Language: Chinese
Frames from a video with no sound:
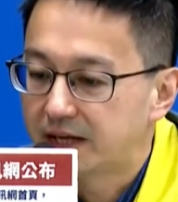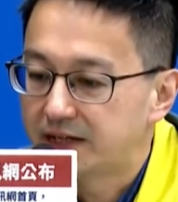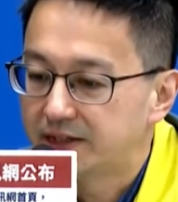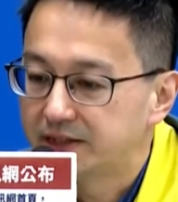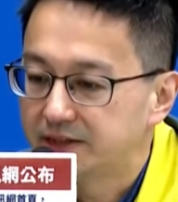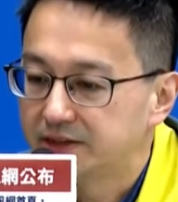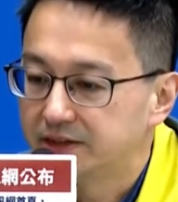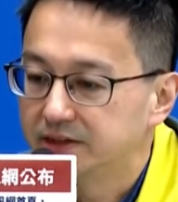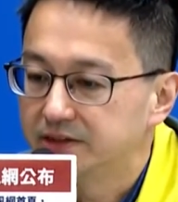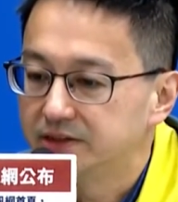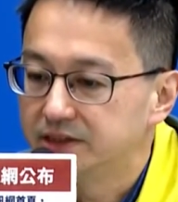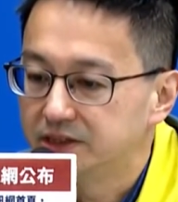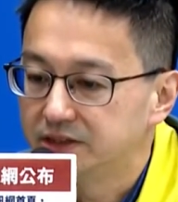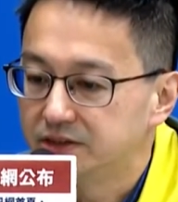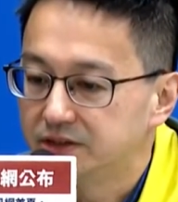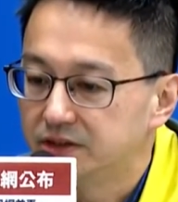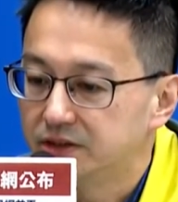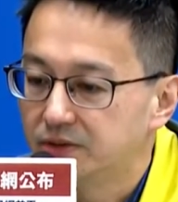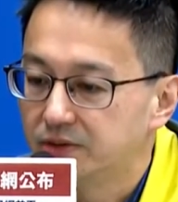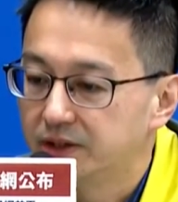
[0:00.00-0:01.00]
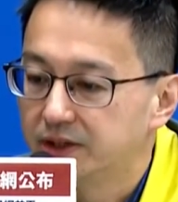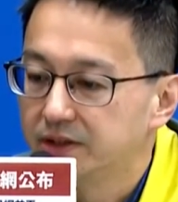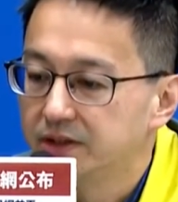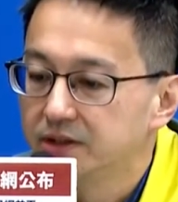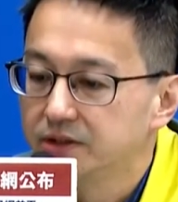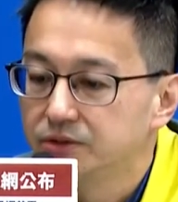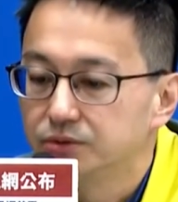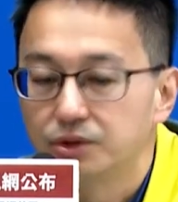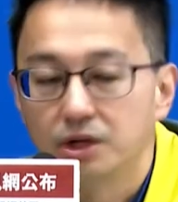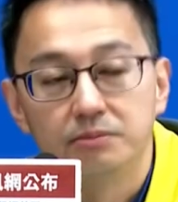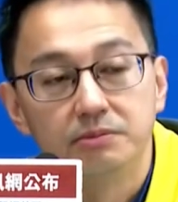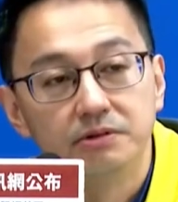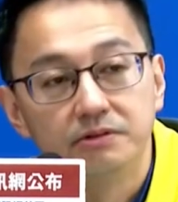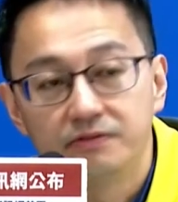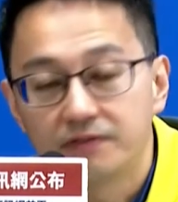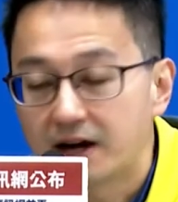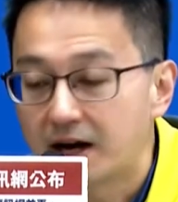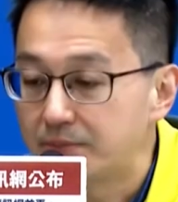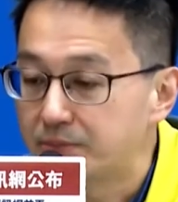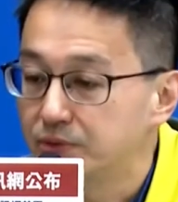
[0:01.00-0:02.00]
办理这个记者会。所以，我们
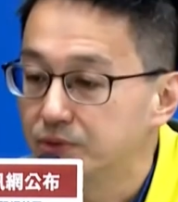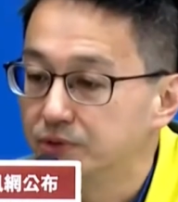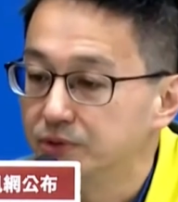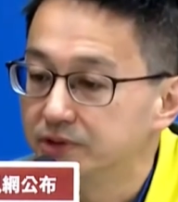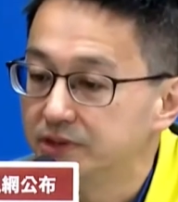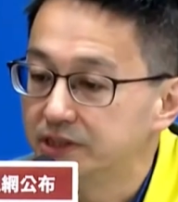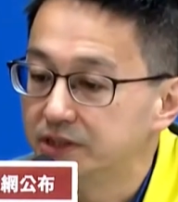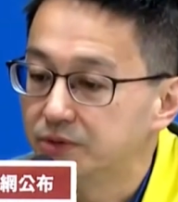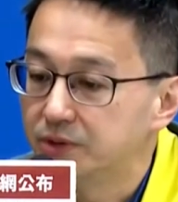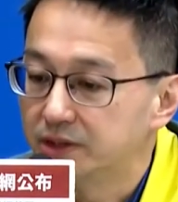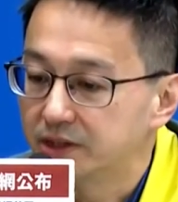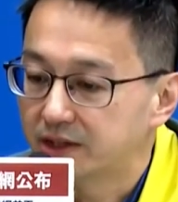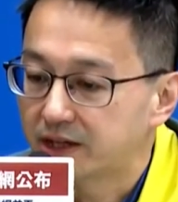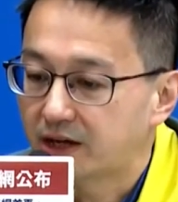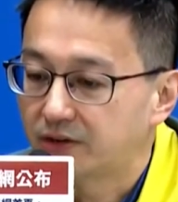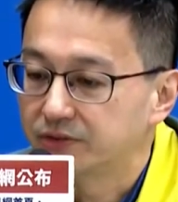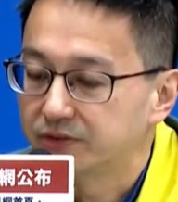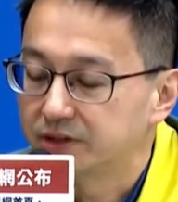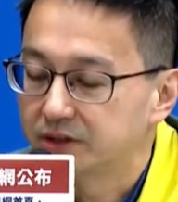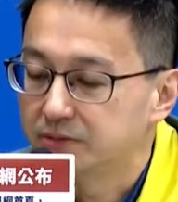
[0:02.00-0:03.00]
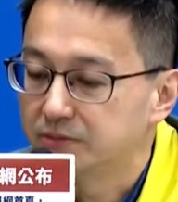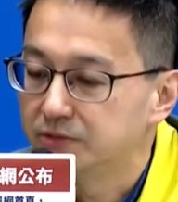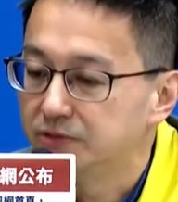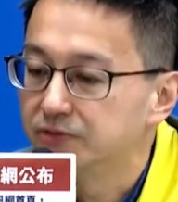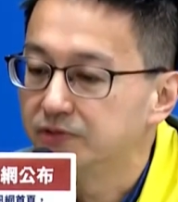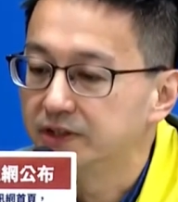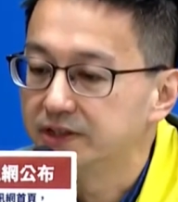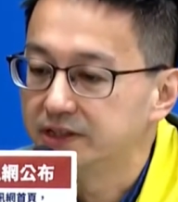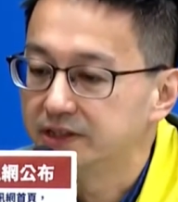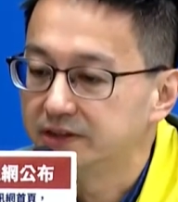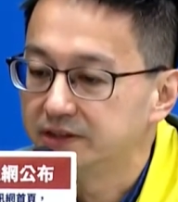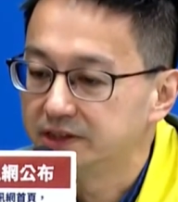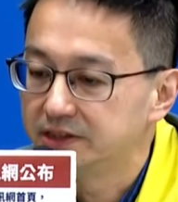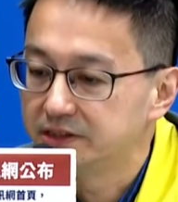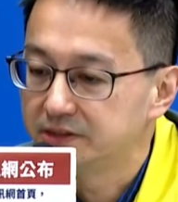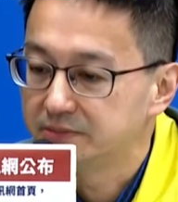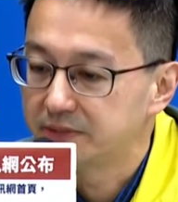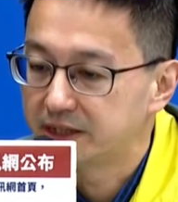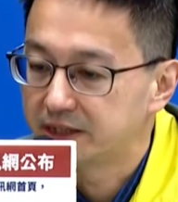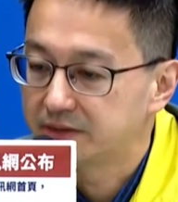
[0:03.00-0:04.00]
发布新闻稿的这个部分也提
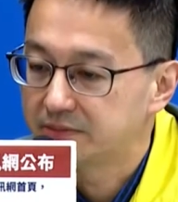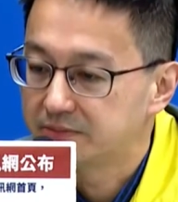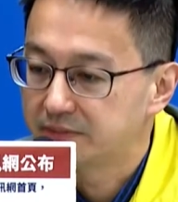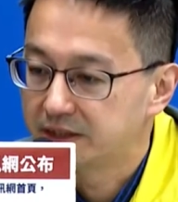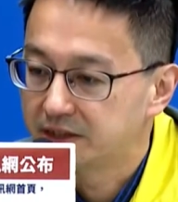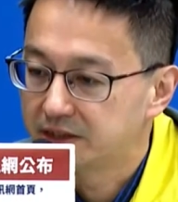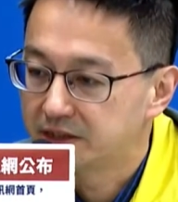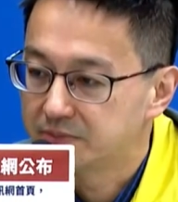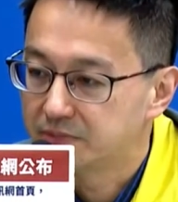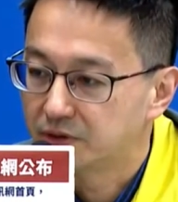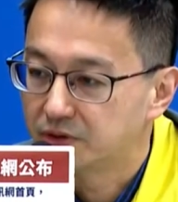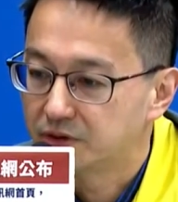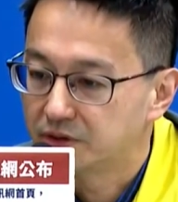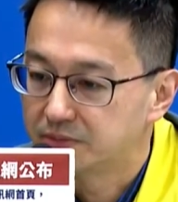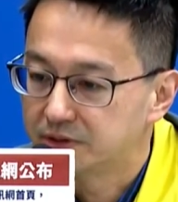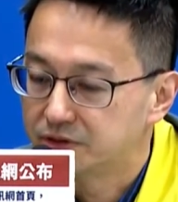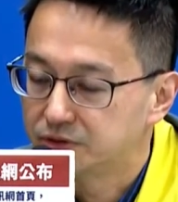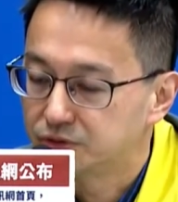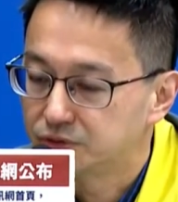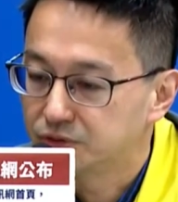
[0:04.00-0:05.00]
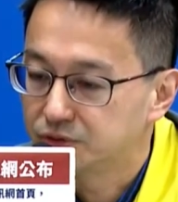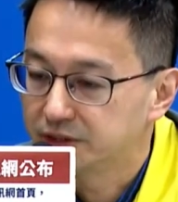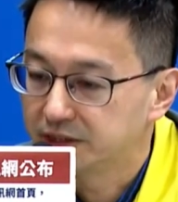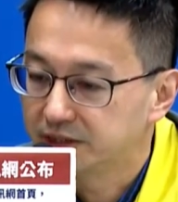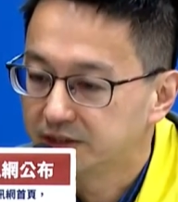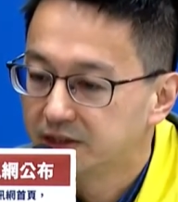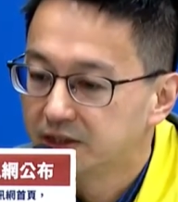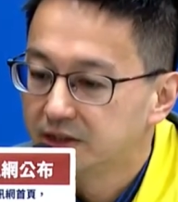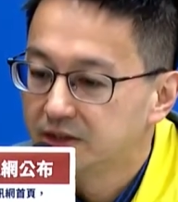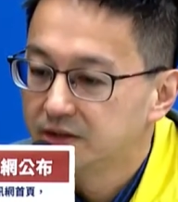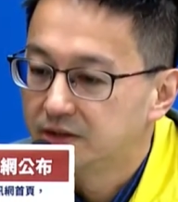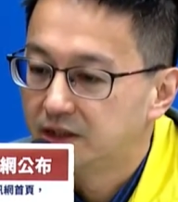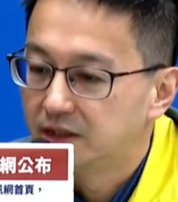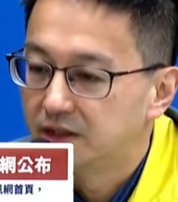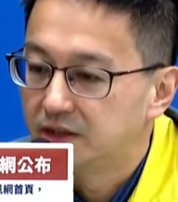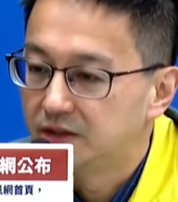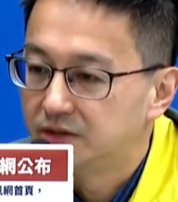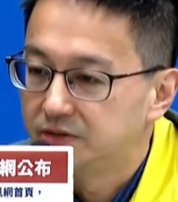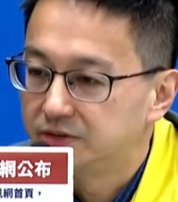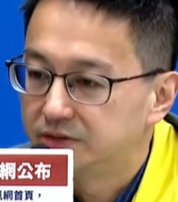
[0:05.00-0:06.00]
醒媒媒体朋友们注意，
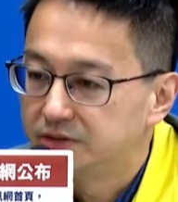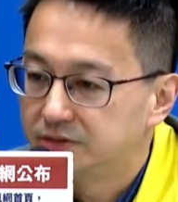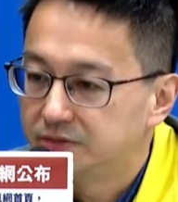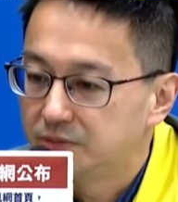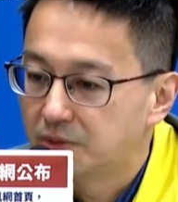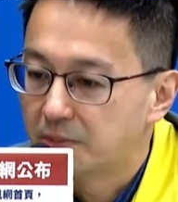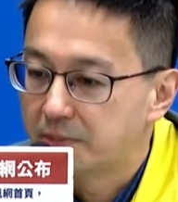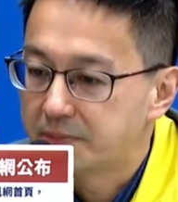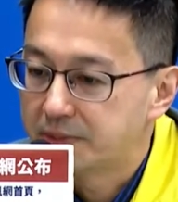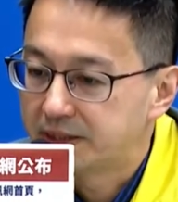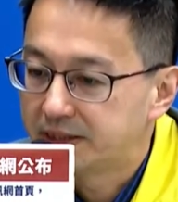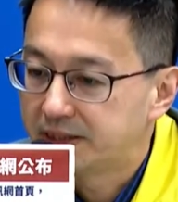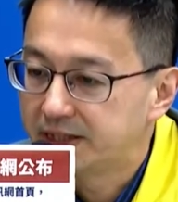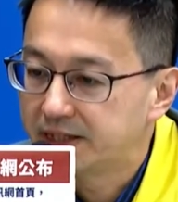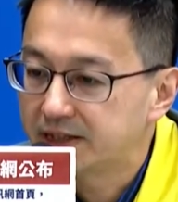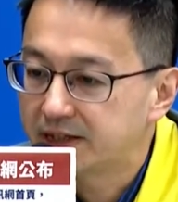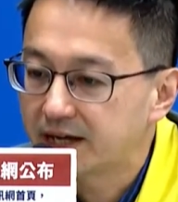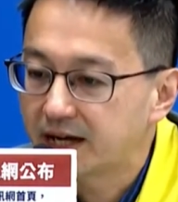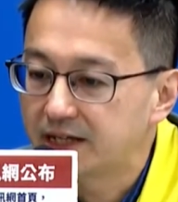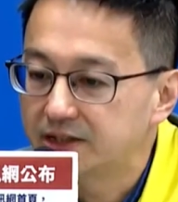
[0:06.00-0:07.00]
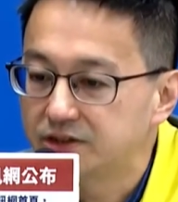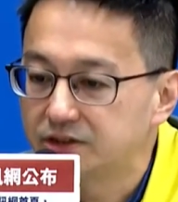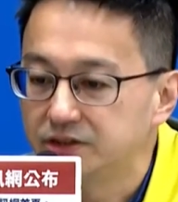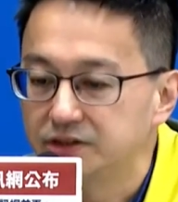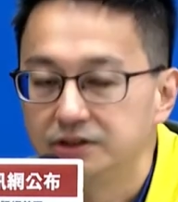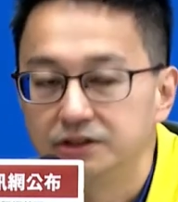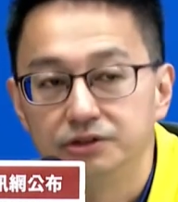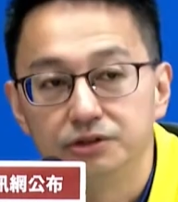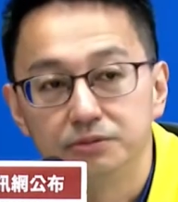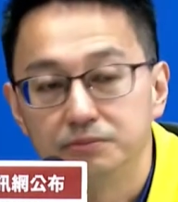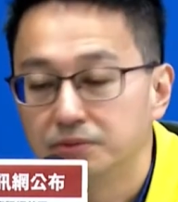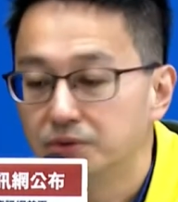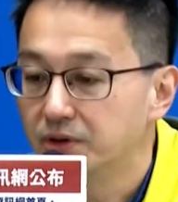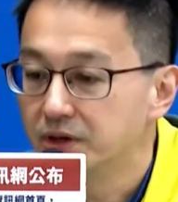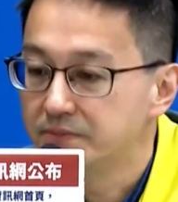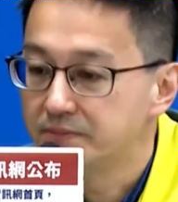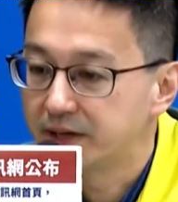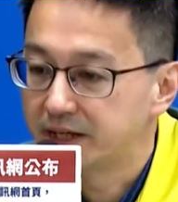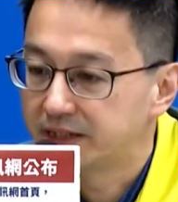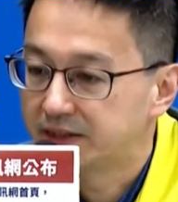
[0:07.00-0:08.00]
呃，我们明天开始呢就不
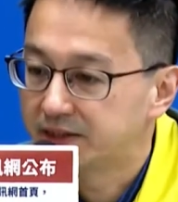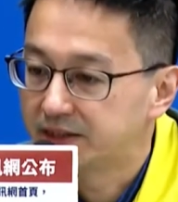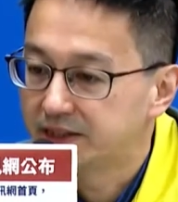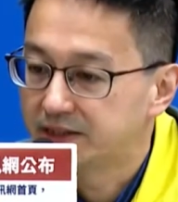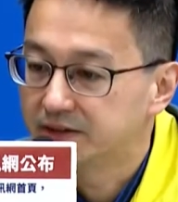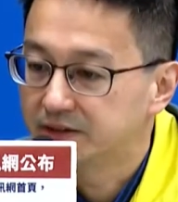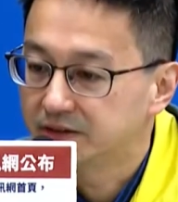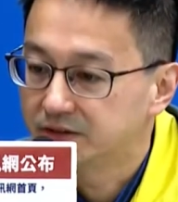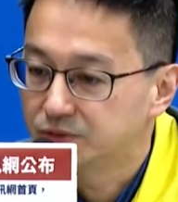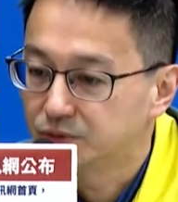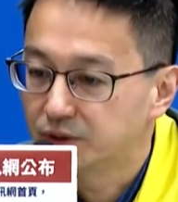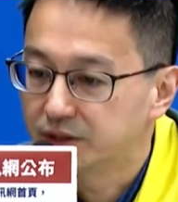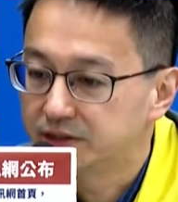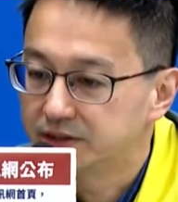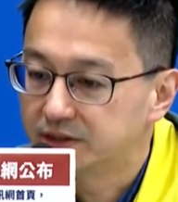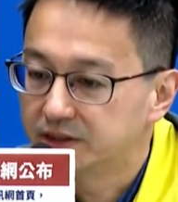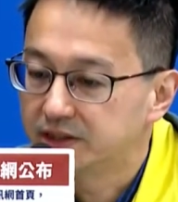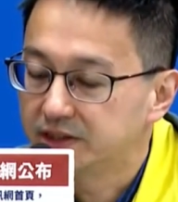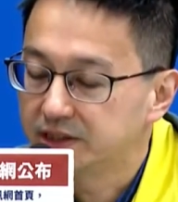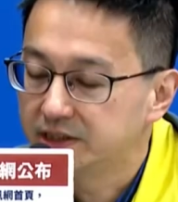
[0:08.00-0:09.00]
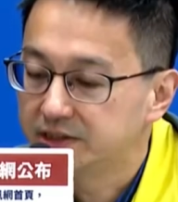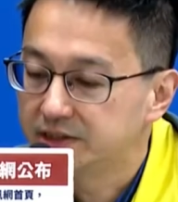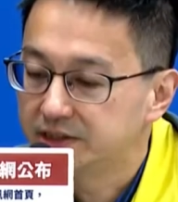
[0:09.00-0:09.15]
会每天对这个